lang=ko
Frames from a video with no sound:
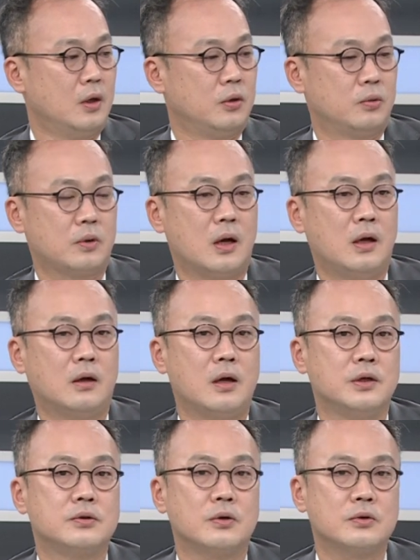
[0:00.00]
유가가
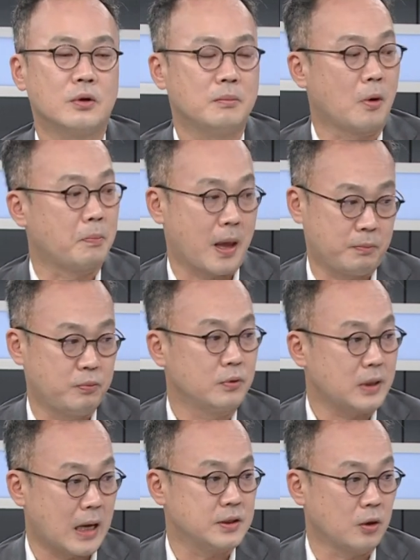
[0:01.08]
이전처럼 뭐
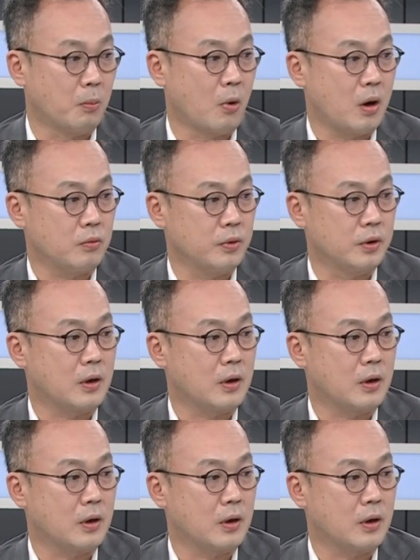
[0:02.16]
100불을 다시 넘어가고 이럴